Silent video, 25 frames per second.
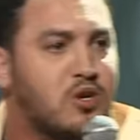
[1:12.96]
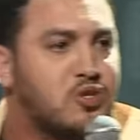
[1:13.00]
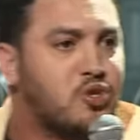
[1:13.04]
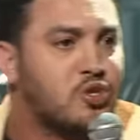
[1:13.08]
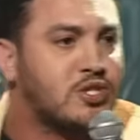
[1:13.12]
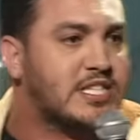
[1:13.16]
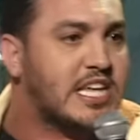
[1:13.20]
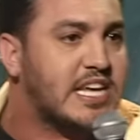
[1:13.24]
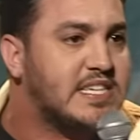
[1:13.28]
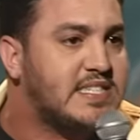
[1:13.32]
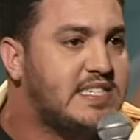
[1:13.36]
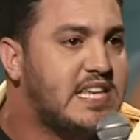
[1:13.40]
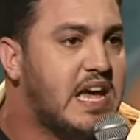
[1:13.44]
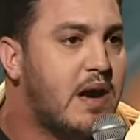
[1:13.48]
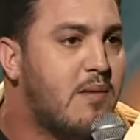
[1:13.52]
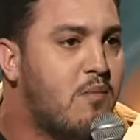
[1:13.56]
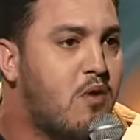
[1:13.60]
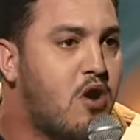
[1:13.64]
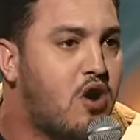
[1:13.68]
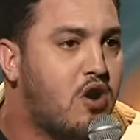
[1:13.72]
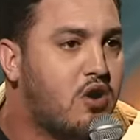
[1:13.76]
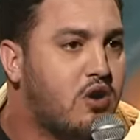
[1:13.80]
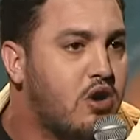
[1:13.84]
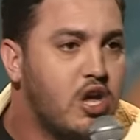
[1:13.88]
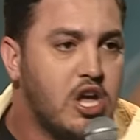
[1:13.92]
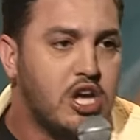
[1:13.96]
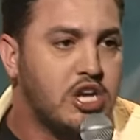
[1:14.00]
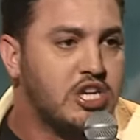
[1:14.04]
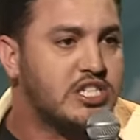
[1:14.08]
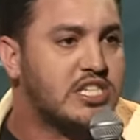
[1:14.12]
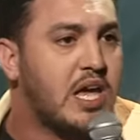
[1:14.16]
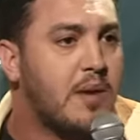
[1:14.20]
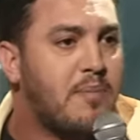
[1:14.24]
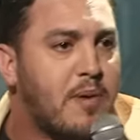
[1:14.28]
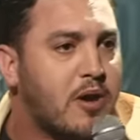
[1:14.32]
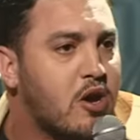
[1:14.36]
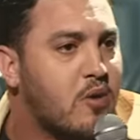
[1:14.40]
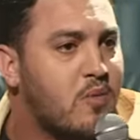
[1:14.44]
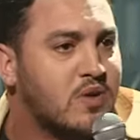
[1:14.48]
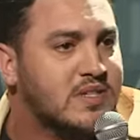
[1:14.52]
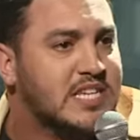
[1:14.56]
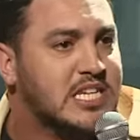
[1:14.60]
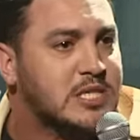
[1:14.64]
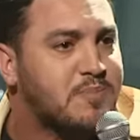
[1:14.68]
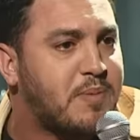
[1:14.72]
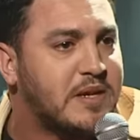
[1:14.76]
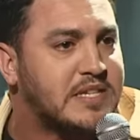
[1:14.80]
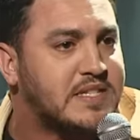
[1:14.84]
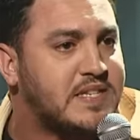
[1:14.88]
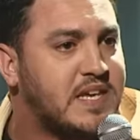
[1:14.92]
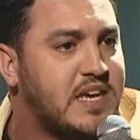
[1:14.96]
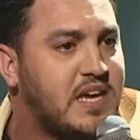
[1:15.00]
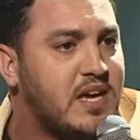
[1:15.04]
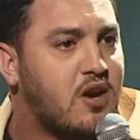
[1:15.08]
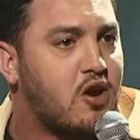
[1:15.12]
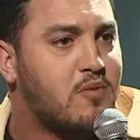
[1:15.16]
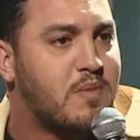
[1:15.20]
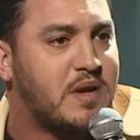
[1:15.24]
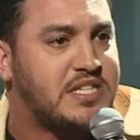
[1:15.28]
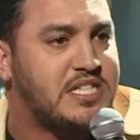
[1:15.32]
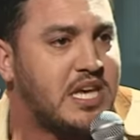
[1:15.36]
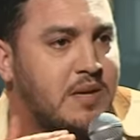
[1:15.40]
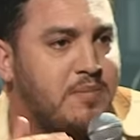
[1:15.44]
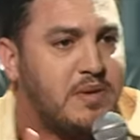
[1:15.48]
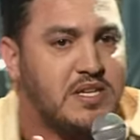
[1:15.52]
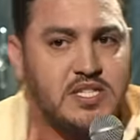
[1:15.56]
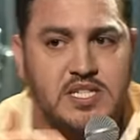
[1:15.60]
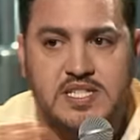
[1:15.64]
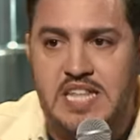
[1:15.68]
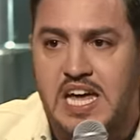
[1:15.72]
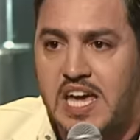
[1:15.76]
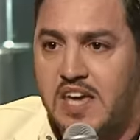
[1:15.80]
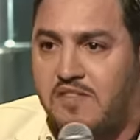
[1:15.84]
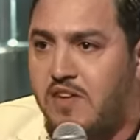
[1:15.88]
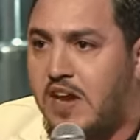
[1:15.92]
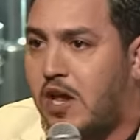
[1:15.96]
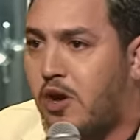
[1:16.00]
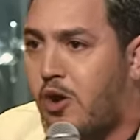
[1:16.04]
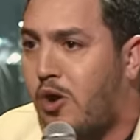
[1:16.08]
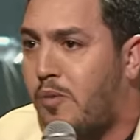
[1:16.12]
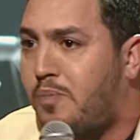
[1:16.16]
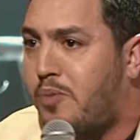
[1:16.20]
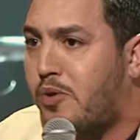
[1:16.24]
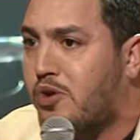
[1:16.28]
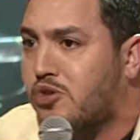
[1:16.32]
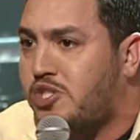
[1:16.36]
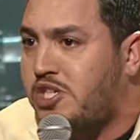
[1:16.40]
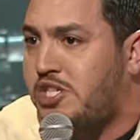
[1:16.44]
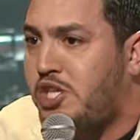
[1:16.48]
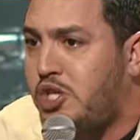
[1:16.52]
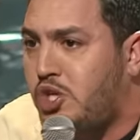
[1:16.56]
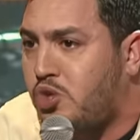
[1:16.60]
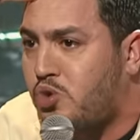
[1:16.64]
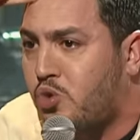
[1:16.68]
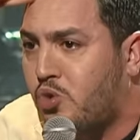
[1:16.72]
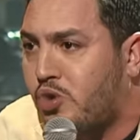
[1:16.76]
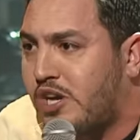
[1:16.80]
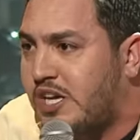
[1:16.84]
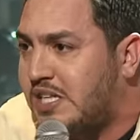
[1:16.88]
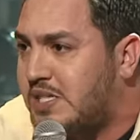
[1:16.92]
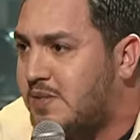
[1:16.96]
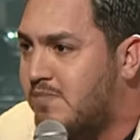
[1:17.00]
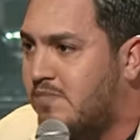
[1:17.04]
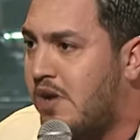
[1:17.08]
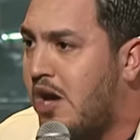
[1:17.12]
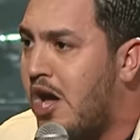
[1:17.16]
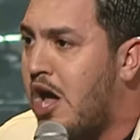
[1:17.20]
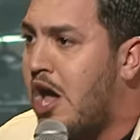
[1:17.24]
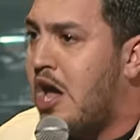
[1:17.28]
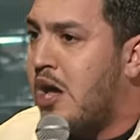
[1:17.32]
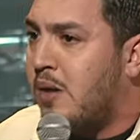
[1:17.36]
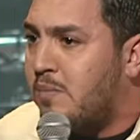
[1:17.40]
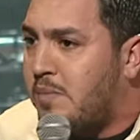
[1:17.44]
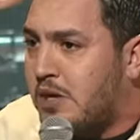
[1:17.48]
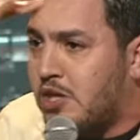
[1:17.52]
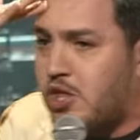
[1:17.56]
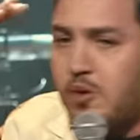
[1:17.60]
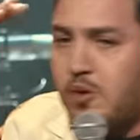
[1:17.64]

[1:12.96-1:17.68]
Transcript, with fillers: je stressais à mort. Je savais pas comment ça se passait. On m'a dit, Amine, si t'arrives à l'aéroport, tu dis tourisme. Moi dans